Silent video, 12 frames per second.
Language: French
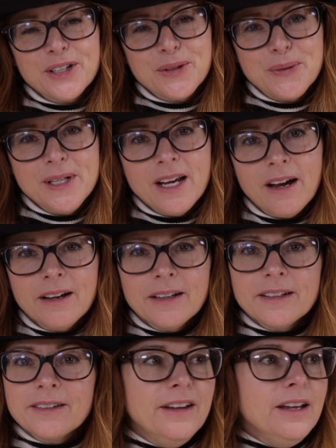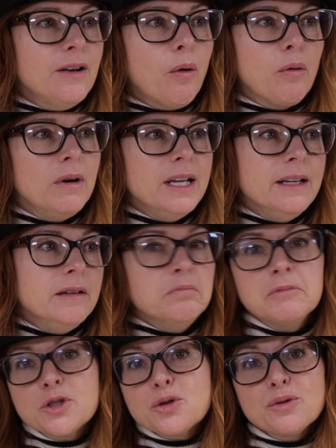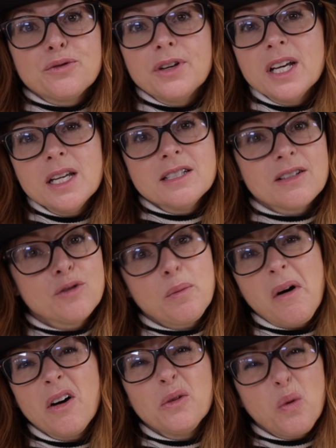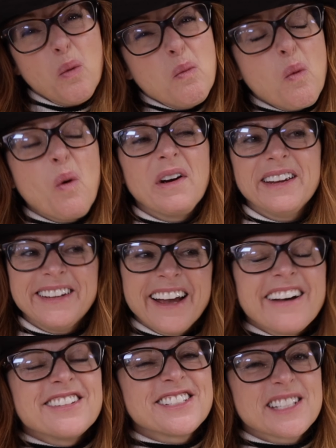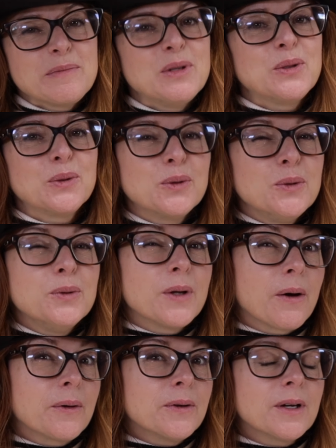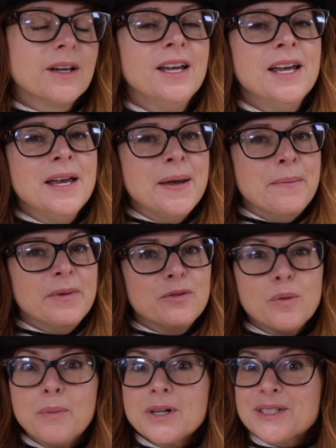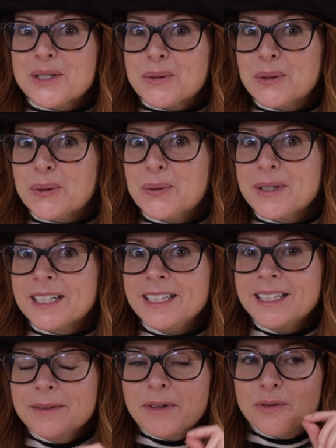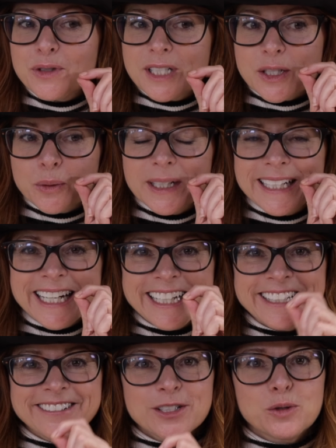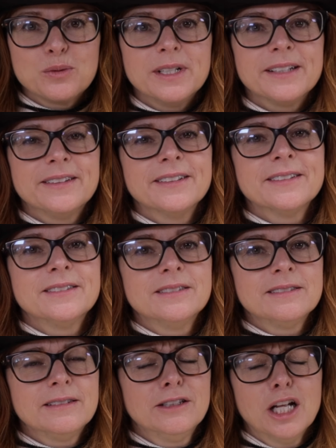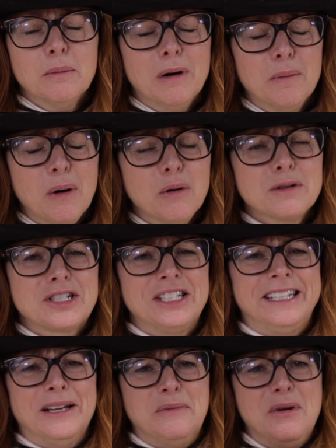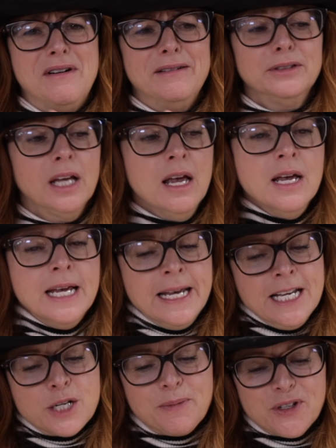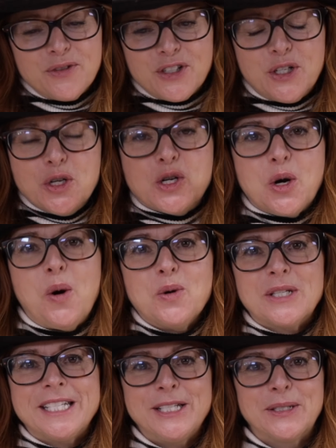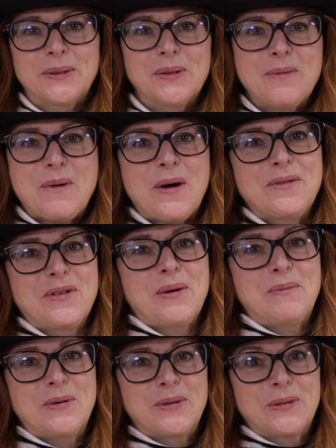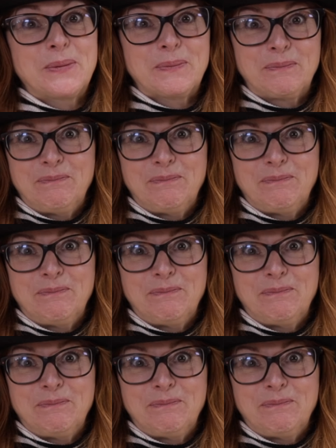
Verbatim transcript: régulière et on les surveille. Ça va prendre au moins 45 minutes, une heure. Mais il faut pas que ce soit trop grillé, mais il faut que ça soit craquant sous la dent. Tellement beau, j'ai tellement hâte. Je pense que je vais acheter une grosse citrouille pour en faire plus.